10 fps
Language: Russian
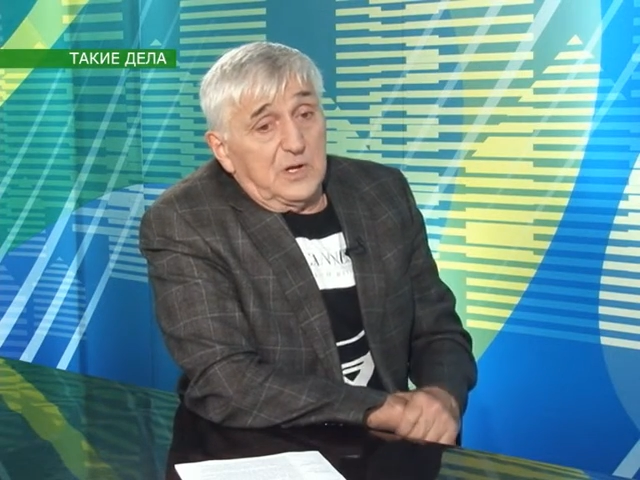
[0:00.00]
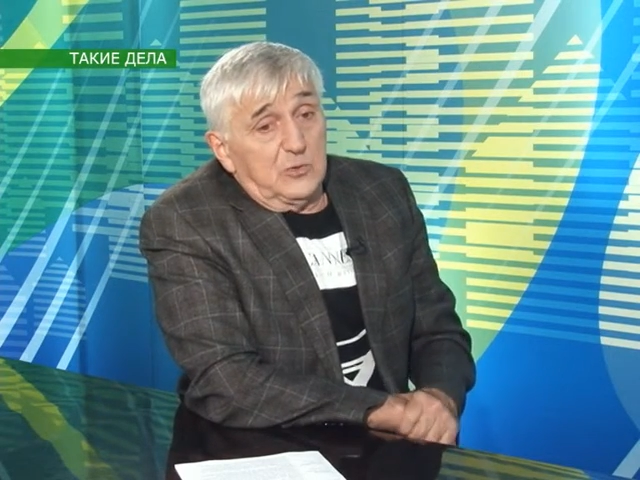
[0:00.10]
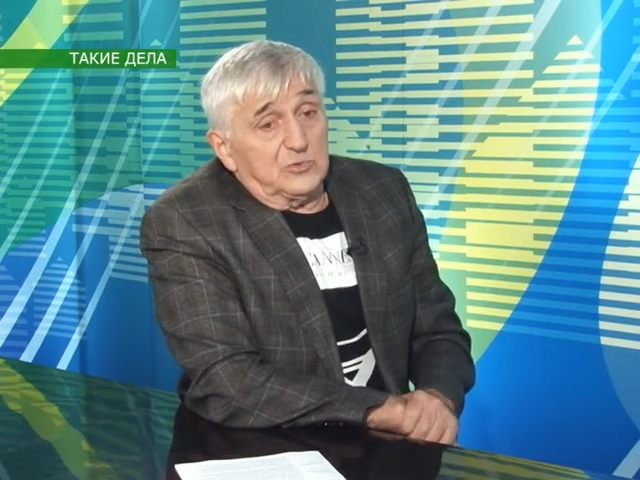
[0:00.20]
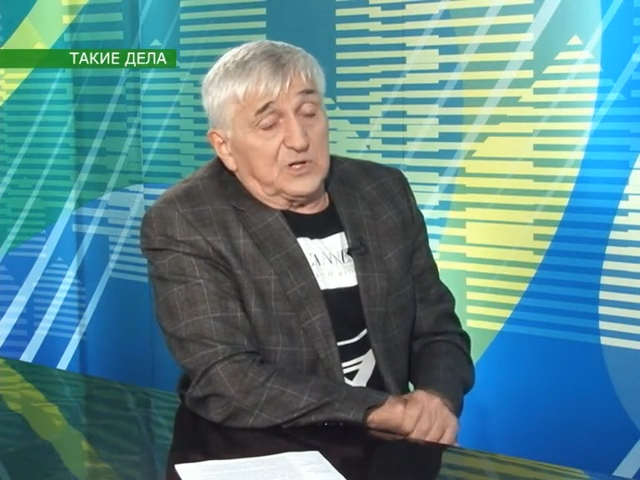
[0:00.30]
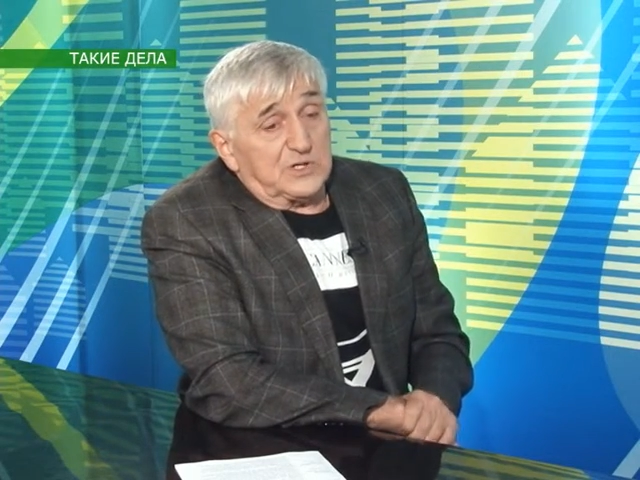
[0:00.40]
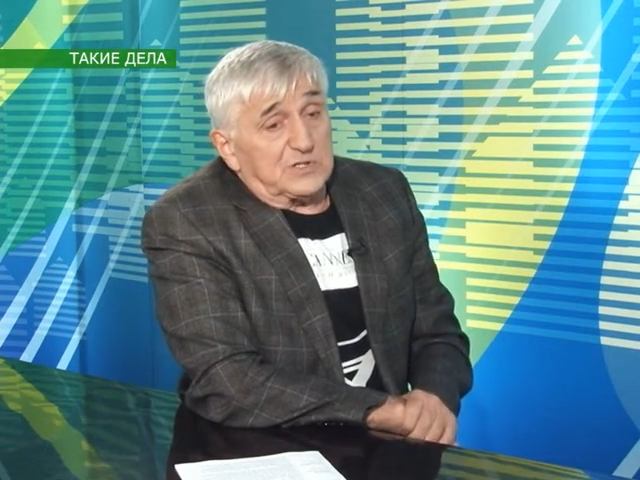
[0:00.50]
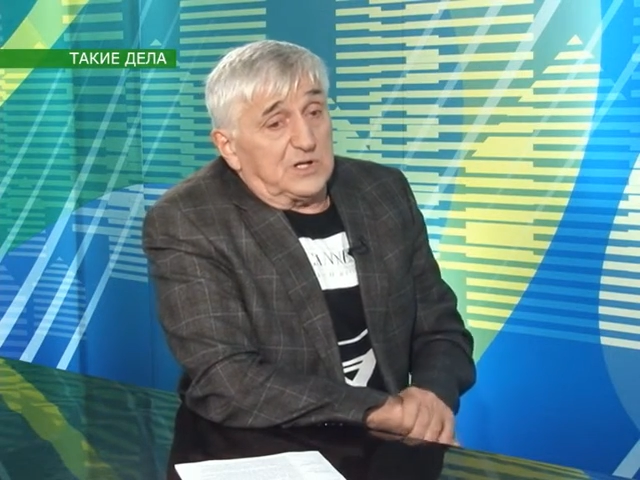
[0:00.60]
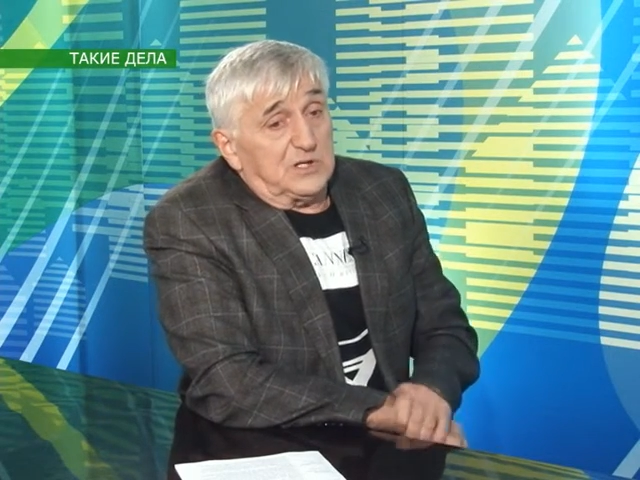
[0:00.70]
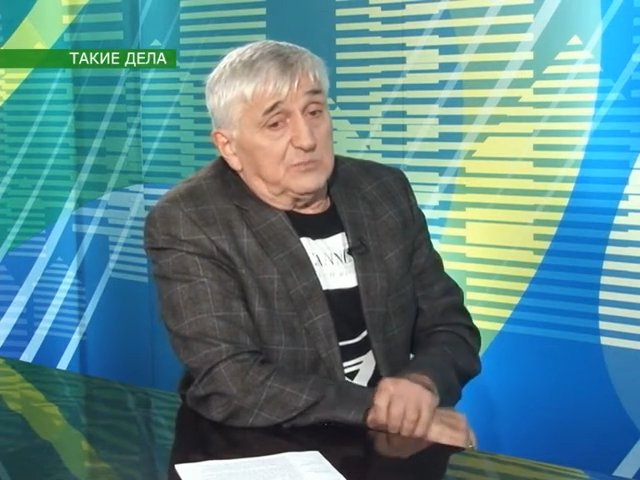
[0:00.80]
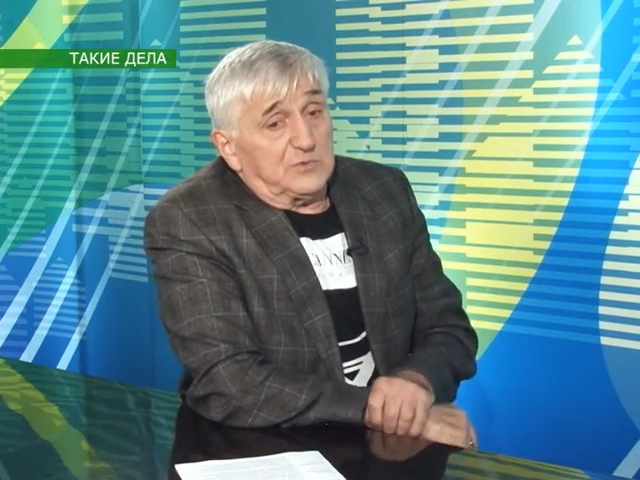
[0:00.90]

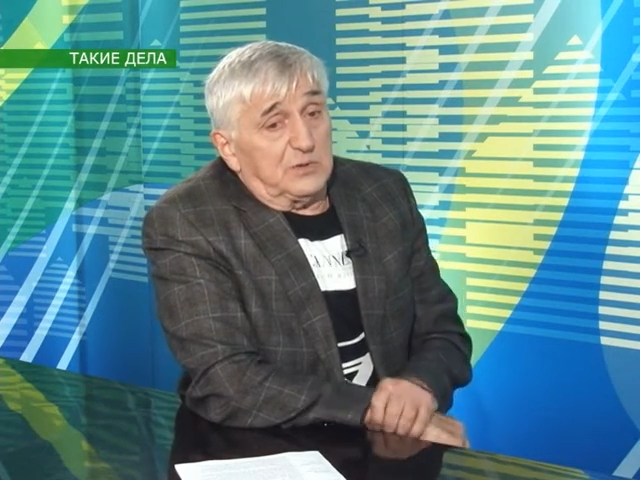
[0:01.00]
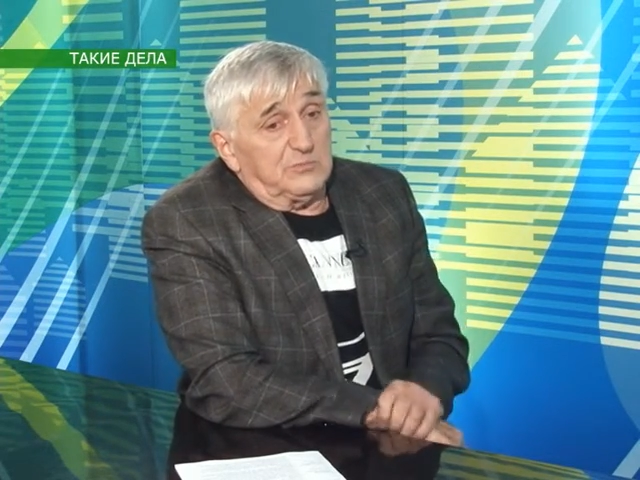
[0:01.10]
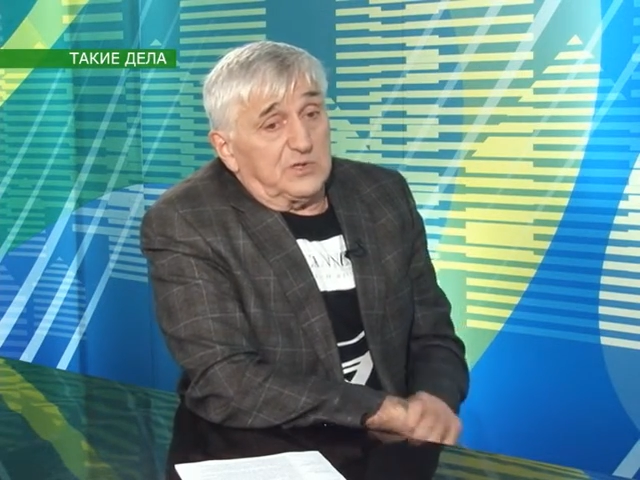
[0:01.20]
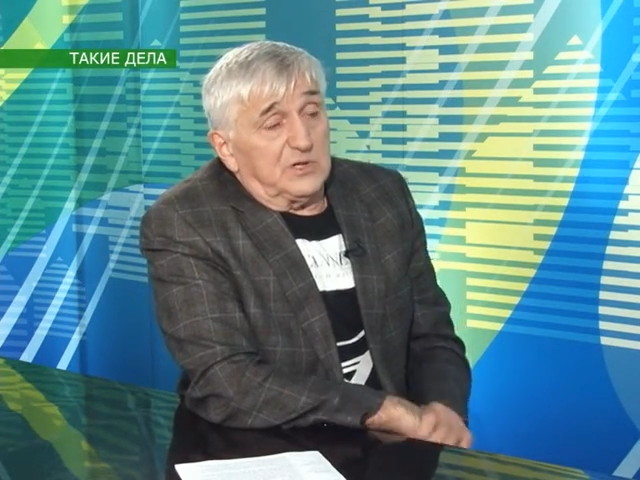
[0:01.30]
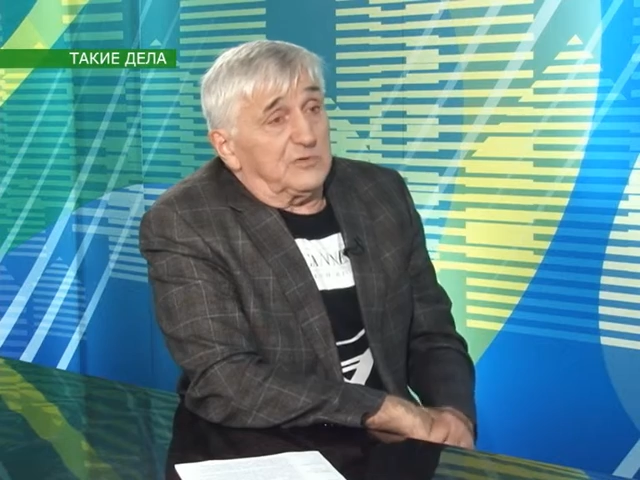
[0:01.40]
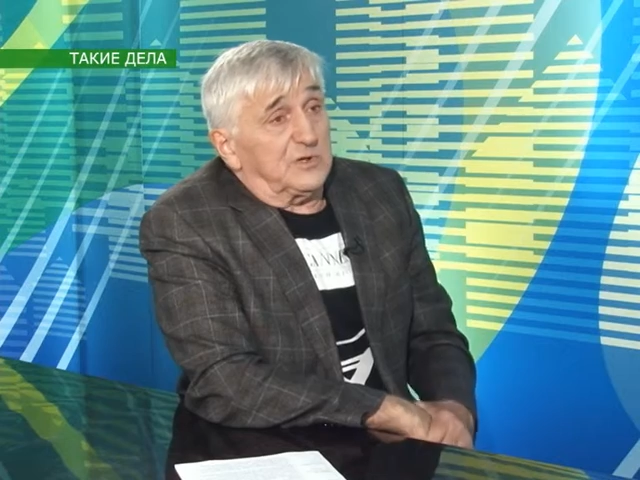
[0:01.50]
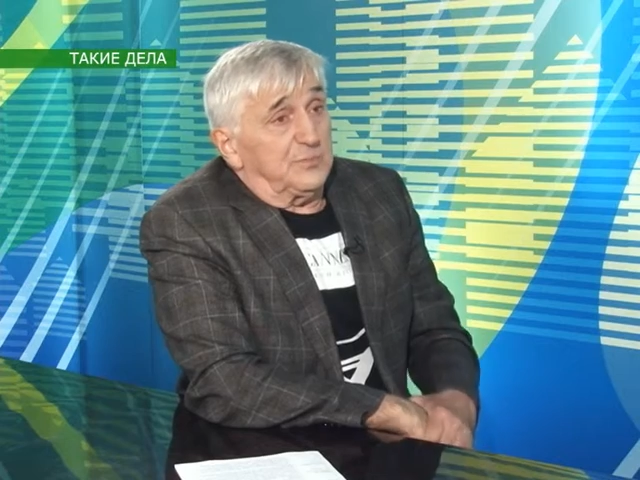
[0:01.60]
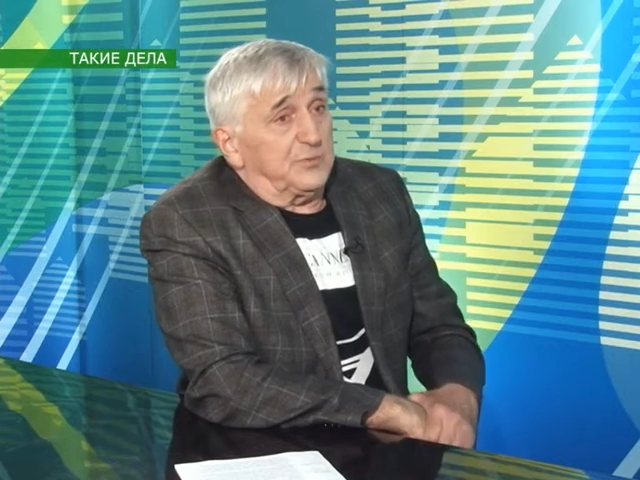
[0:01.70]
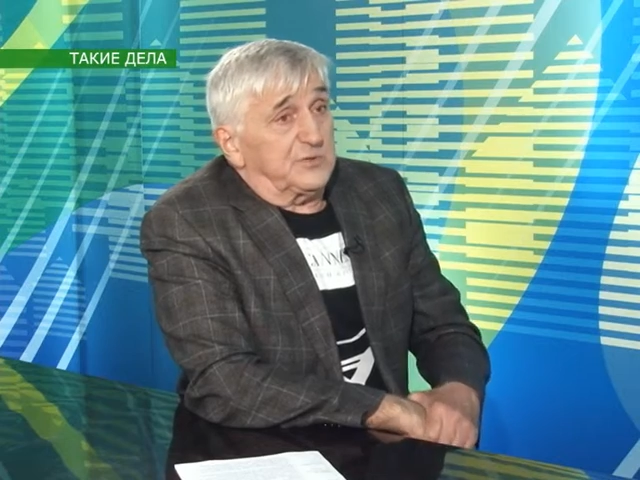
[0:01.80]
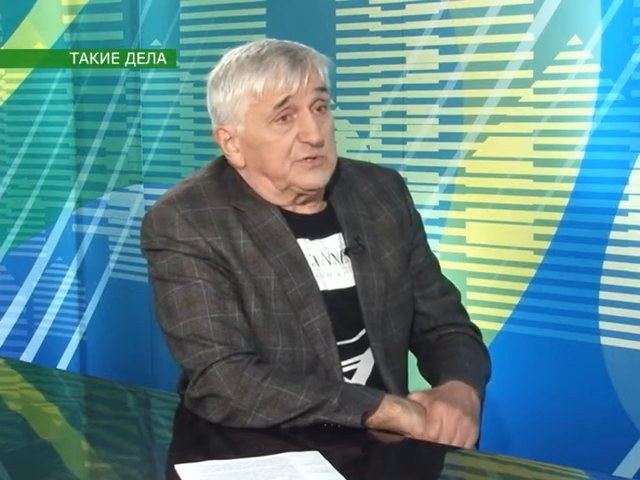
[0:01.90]
удорожанием там евро и
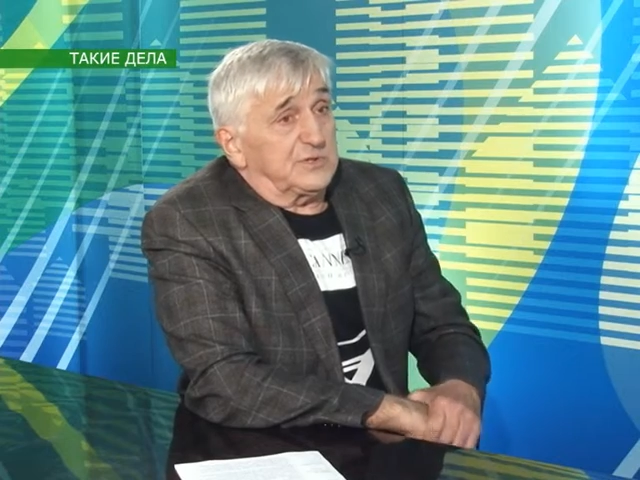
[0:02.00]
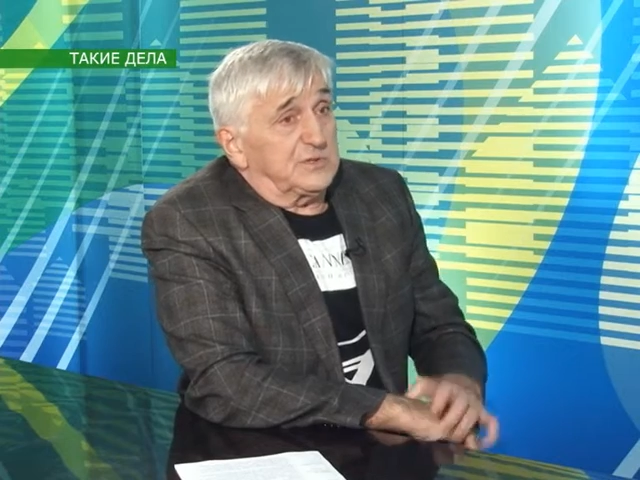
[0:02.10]
прочее,